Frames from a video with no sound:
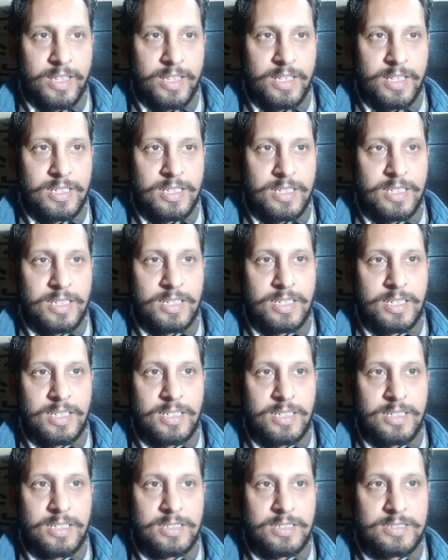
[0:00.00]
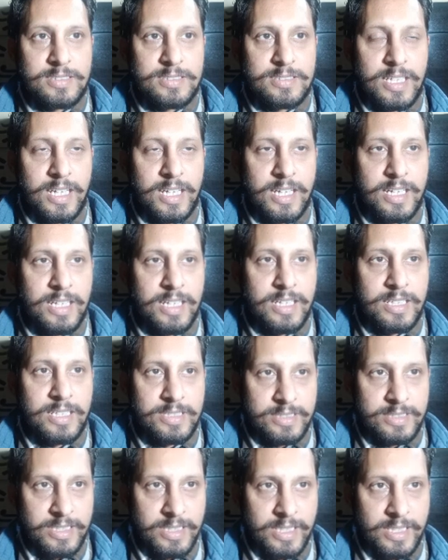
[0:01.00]
का सारा
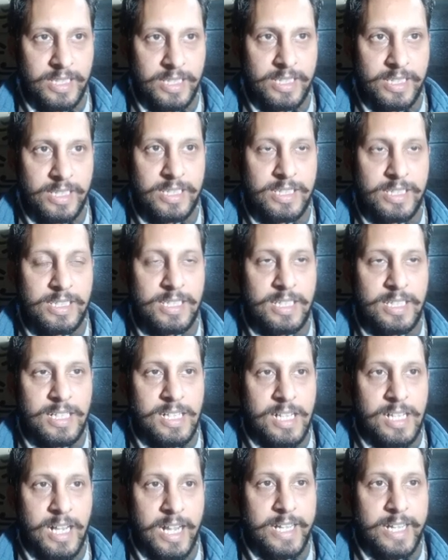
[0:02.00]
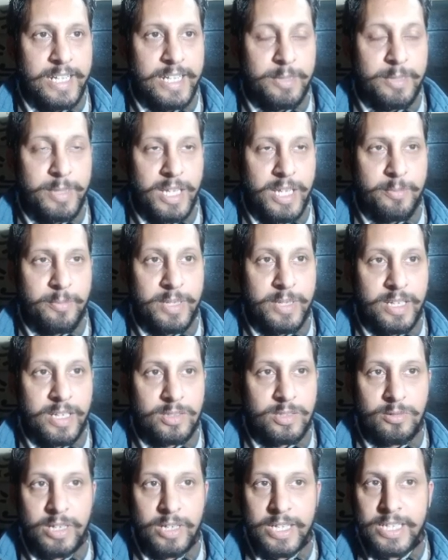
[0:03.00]
हिस्सेदारी आईडीबीआई में है
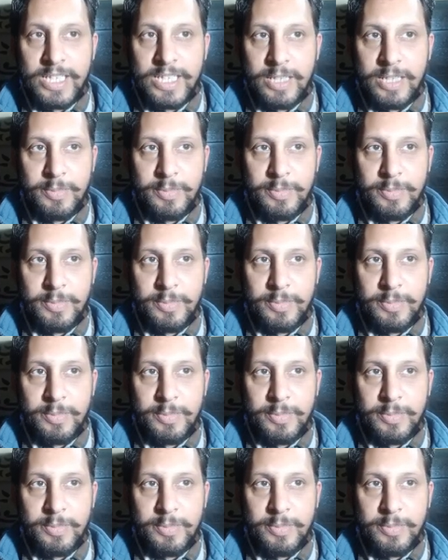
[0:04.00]
तो आईडीबी